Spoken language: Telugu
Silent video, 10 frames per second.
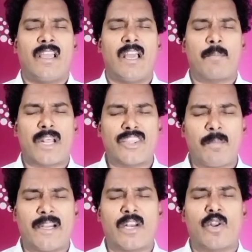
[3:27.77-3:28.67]
అయ్యా ప్రతి
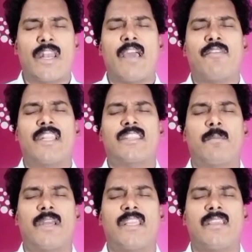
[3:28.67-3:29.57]
బిడ్డను
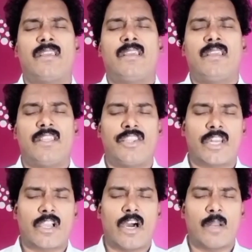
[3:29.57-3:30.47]
లేవనెత్తమని ఇదనకాలపు
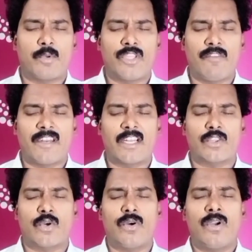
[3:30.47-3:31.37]
దినకాలపు
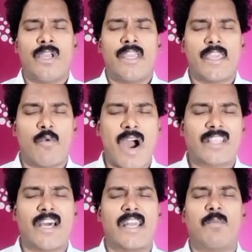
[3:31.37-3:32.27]
దీవెనలతో ఈ
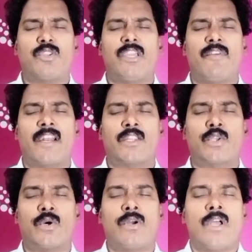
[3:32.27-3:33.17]
వాగ్దానపు
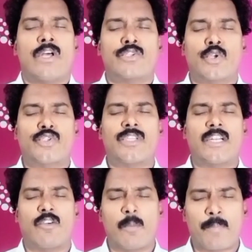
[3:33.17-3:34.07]
దీవెనలతో
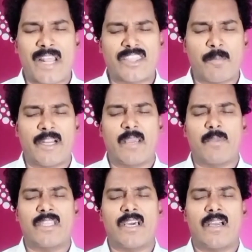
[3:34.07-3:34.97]
చూస్తున్నటువంటి ప్రతి బిడ్డ
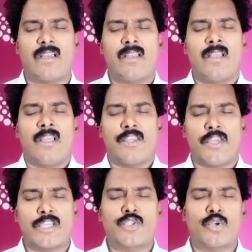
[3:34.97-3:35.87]
మీద
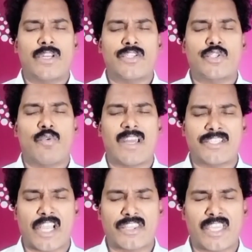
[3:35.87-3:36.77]
యేసుక్రీస్తు వారి
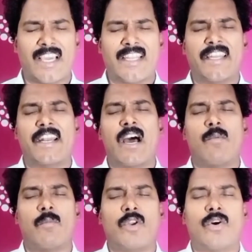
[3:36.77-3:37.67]
శక్తి కలిగిన
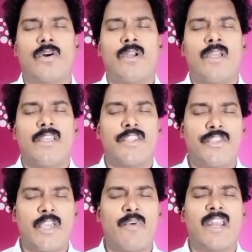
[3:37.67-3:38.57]
నామములో
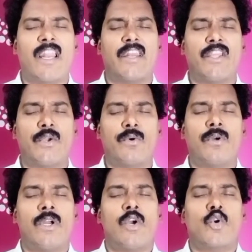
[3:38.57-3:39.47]
దీవెనలన్నీ
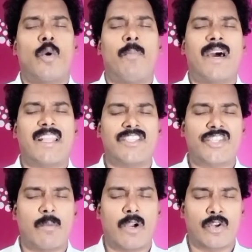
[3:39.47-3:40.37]

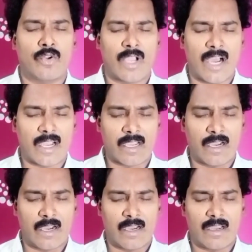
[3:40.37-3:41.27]
కుమ్మరించబడునుగాక
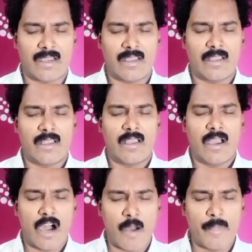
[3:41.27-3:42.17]

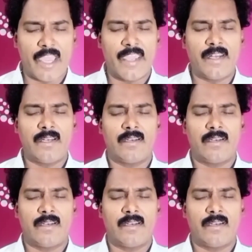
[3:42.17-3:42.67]
ఆమె